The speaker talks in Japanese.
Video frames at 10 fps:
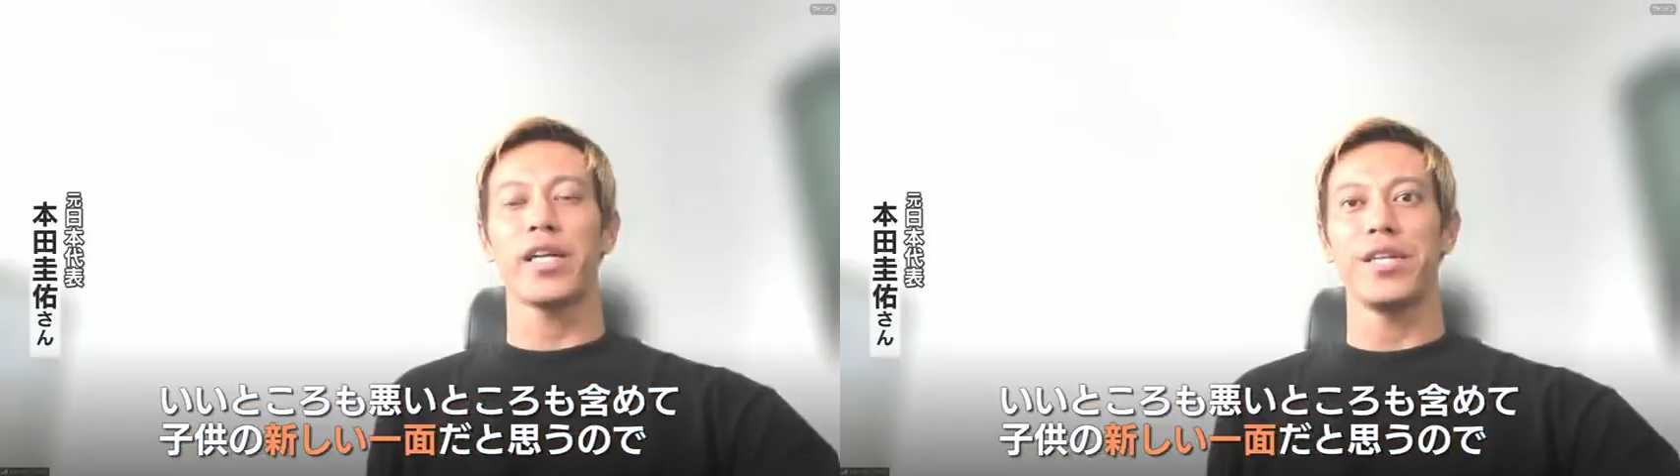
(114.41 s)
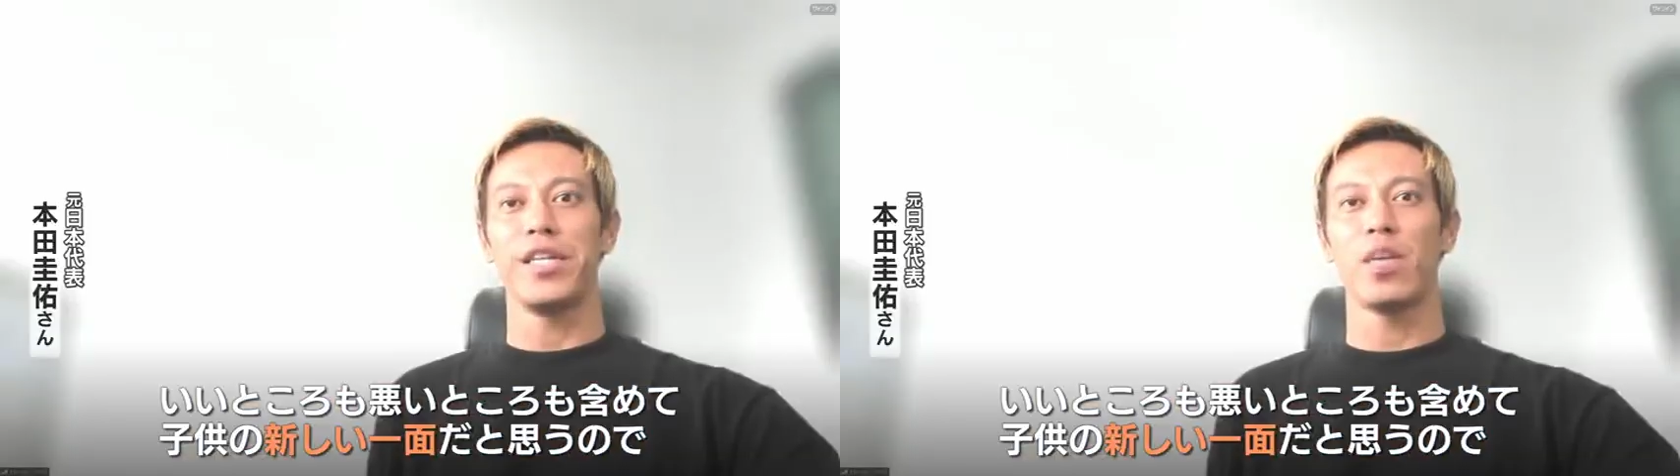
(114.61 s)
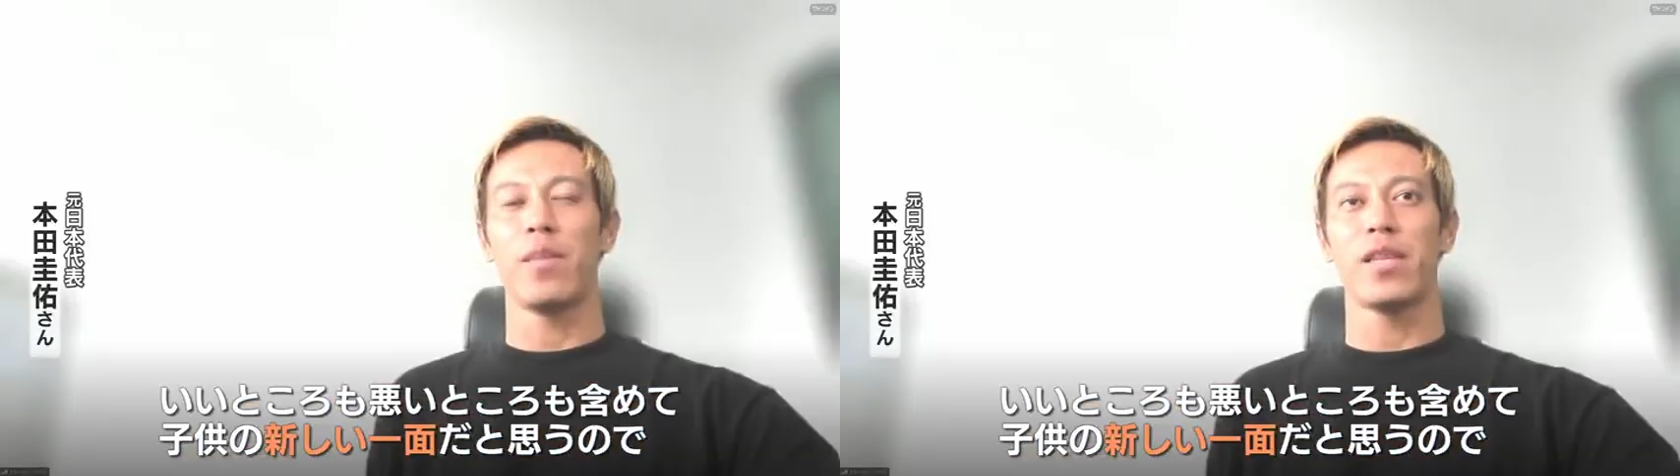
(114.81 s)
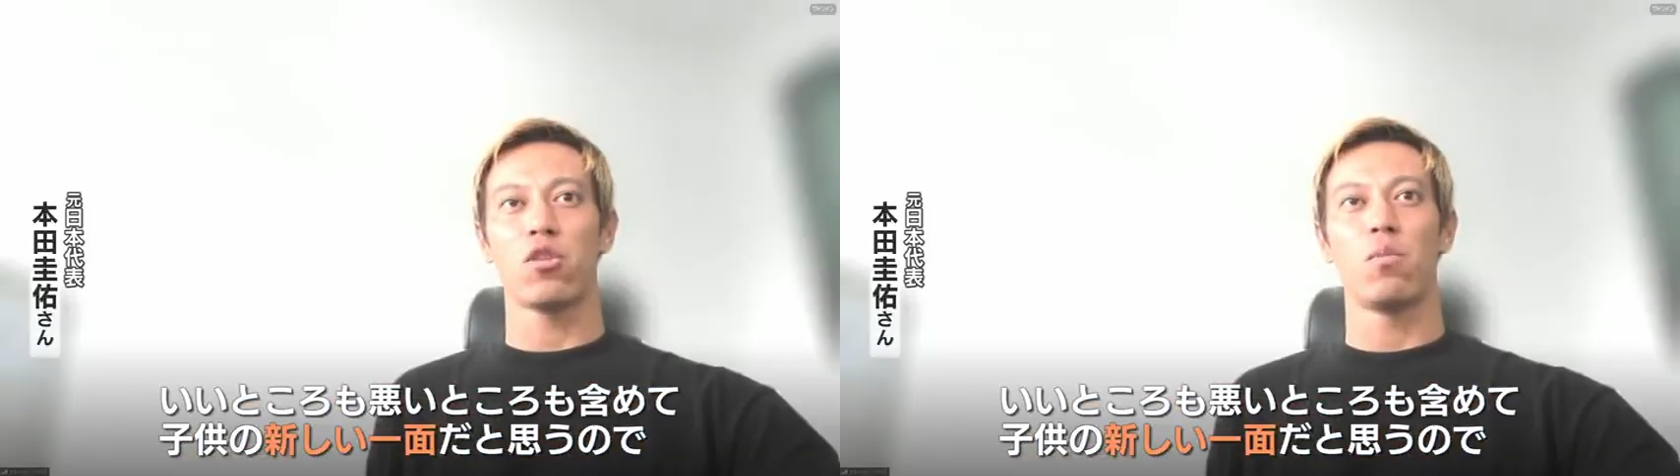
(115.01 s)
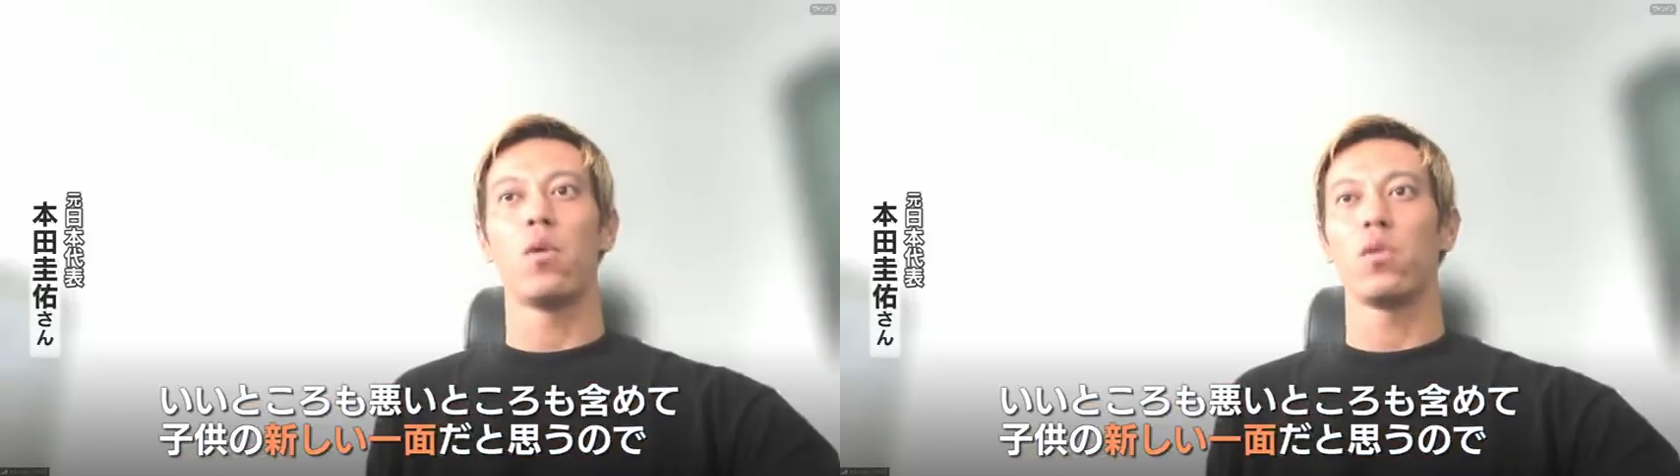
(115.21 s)
新しい一面だ
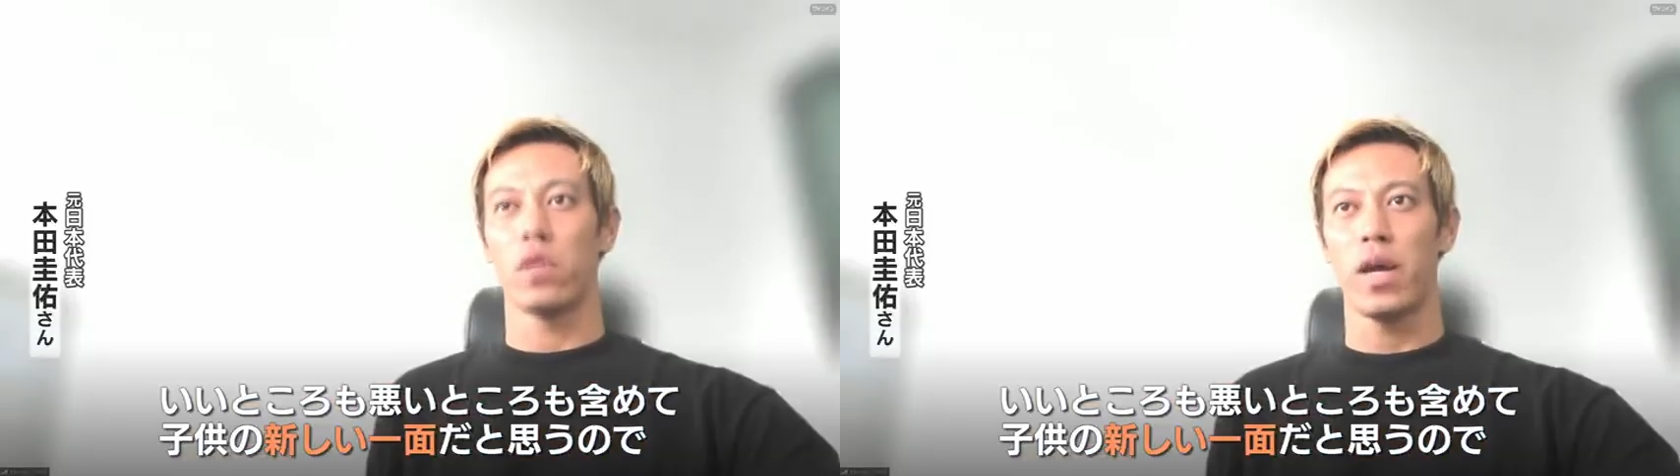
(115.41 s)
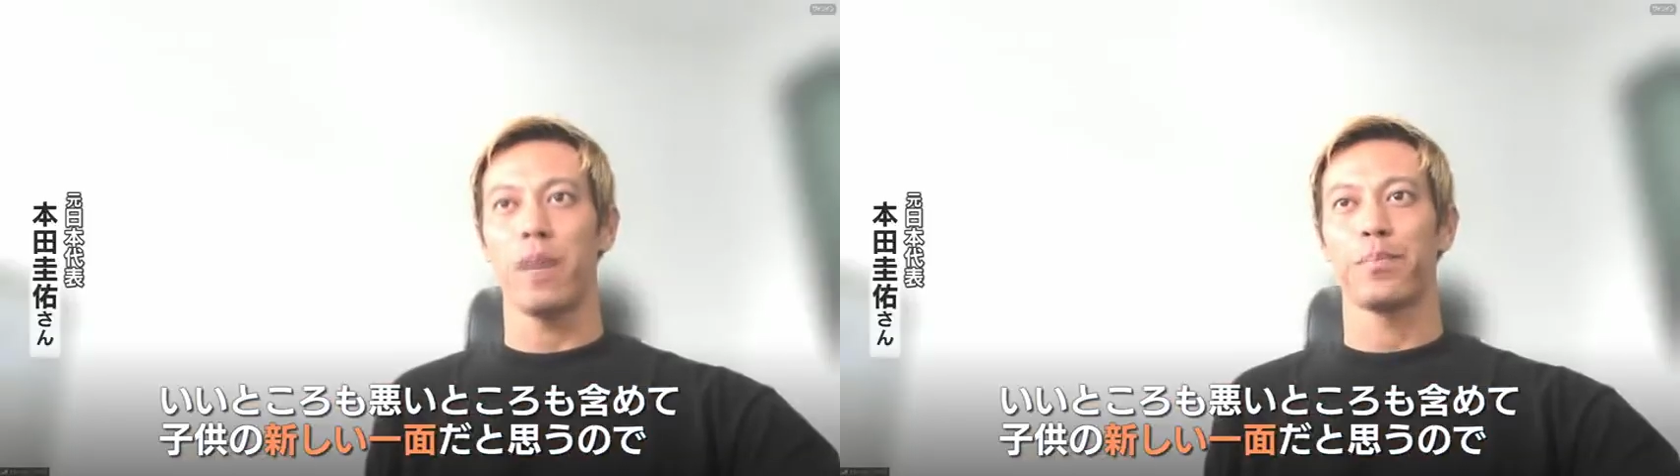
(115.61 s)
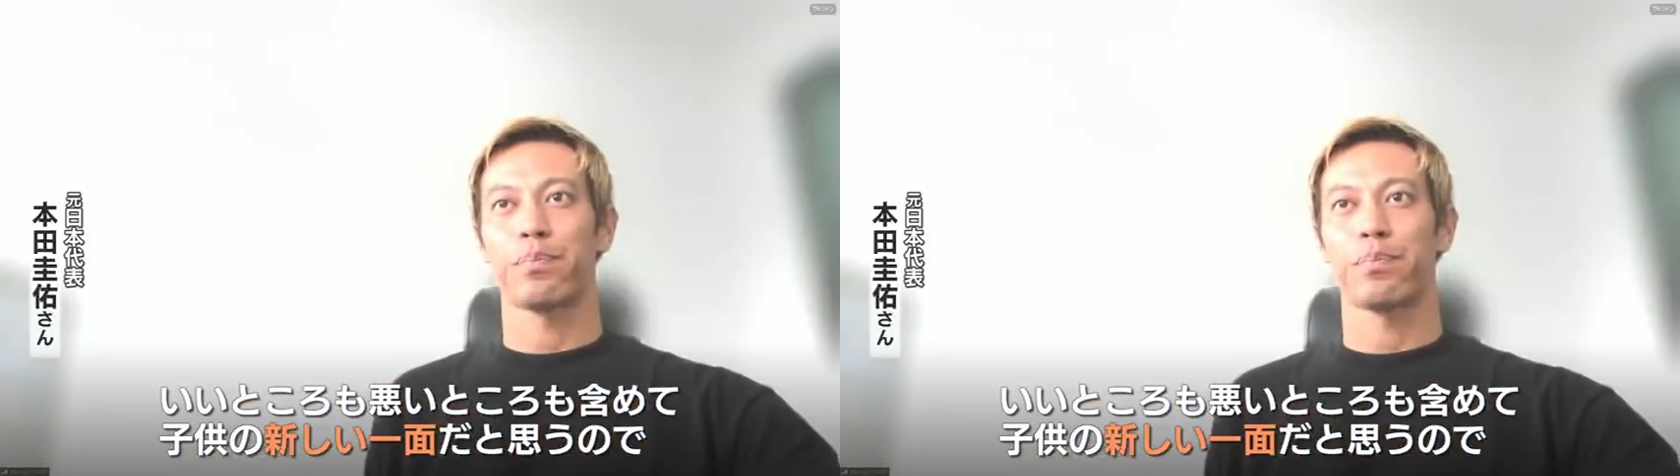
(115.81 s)
と思うので